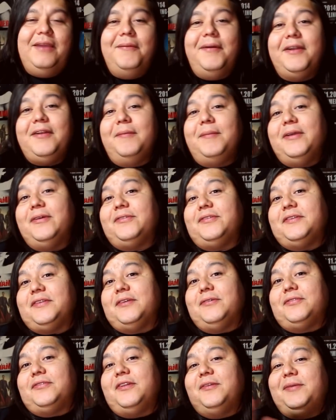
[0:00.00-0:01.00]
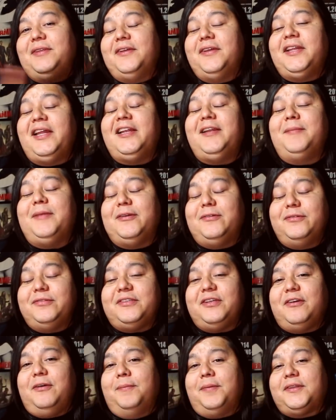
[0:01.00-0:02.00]
Y bueno amigos, si te gustó el video dale me
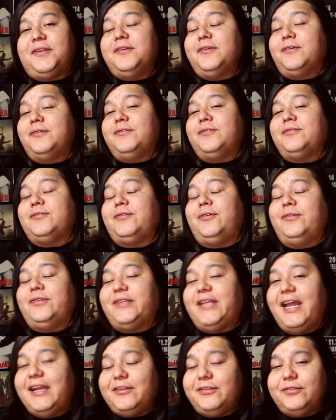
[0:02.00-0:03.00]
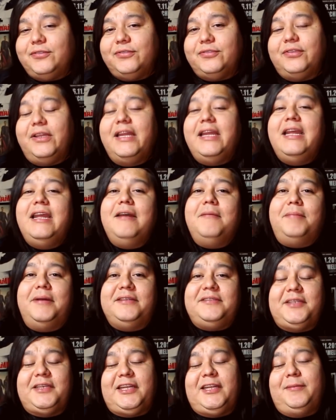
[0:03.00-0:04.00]
gusta, compártelo con tus contactos.
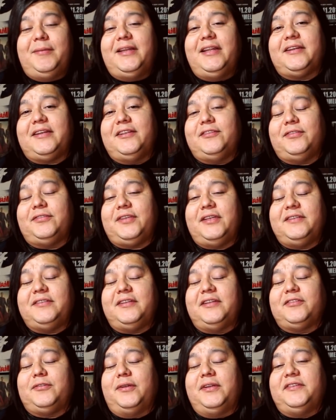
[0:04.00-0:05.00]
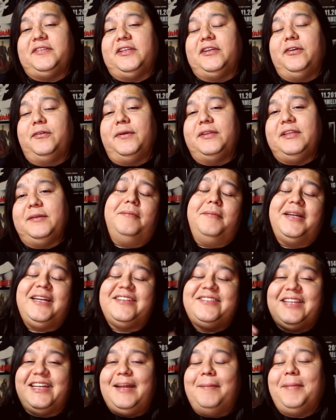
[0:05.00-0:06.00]
Puedes seguirme en las redes sociales en las cuales tengo cuenta.
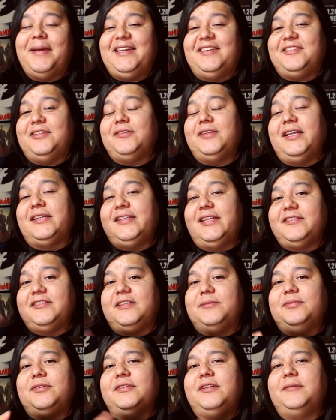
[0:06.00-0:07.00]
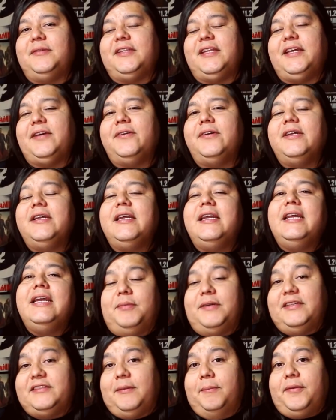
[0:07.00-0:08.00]
Van a estar apareciendo en la descripción del video.
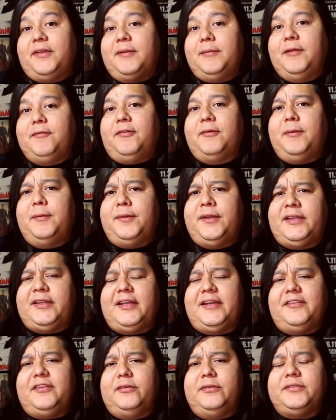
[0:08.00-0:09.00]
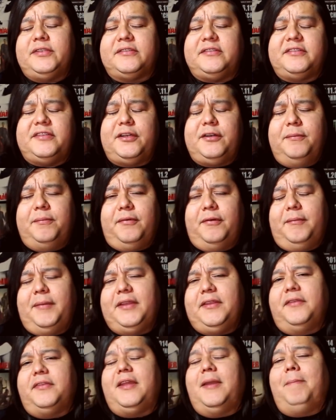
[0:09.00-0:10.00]
Puedes apoyarme de forma monetaria si gustas hacerlo por
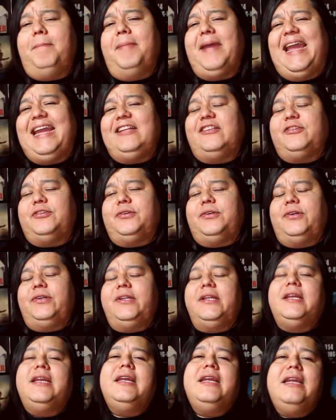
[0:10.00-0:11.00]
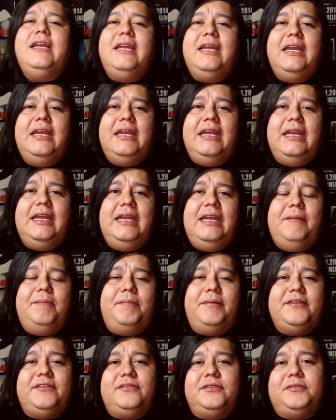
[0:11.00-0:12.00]
medio de Patreon. Y
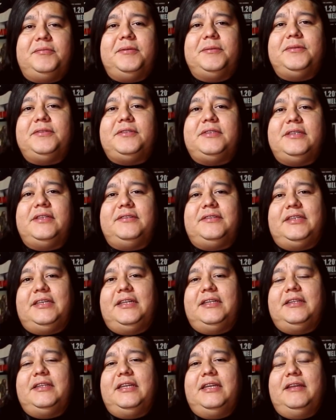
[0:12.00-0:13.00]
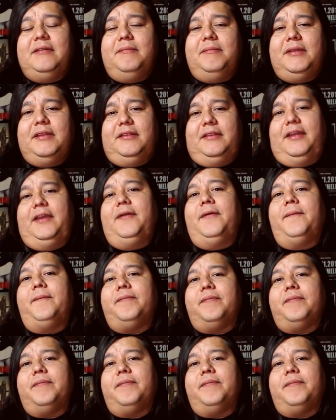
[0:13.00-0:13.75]
pues nos vemos en el siguiente video.